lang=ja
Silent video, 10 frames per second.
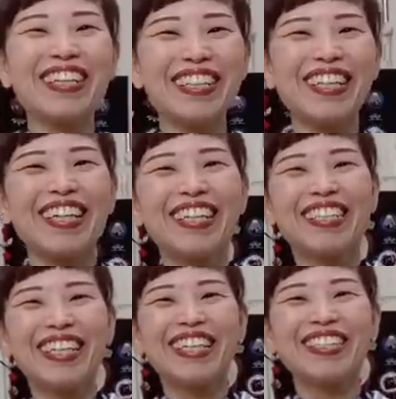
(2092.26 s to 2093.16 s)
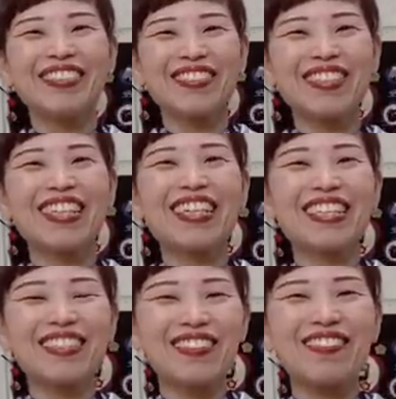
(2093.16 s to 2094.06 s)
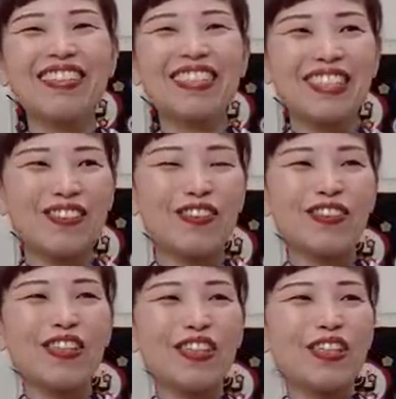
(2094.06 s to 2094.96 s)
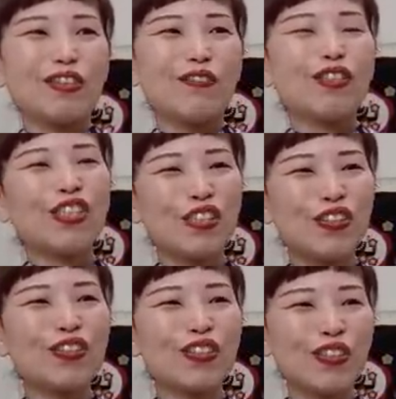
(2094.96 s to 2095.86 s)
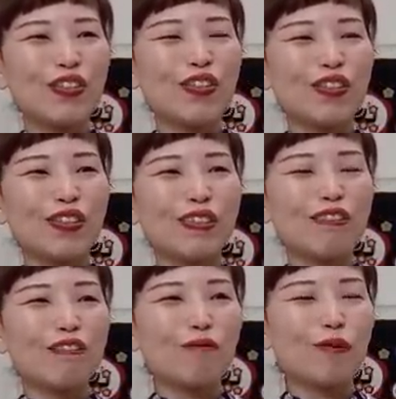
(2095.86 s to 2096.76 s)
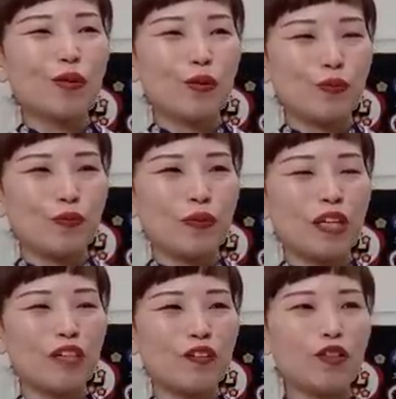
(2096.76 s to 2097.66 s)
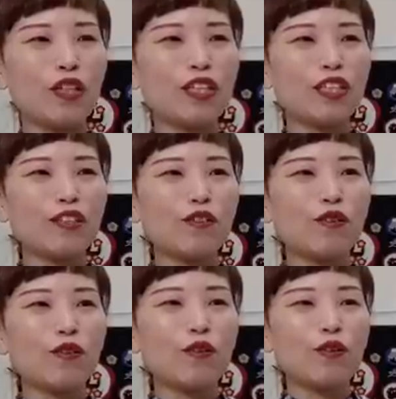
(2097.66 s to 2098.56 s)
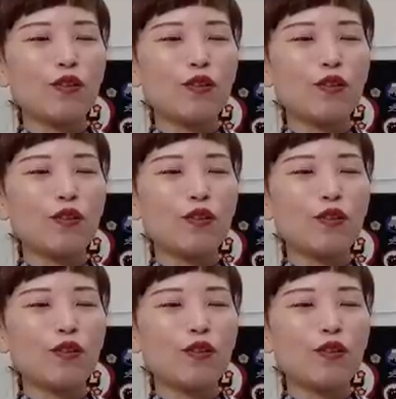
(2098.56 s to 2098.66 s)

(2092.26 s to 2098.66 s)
んかね生活を繰り返しておりましたけどもうその子ともうあの浴衣の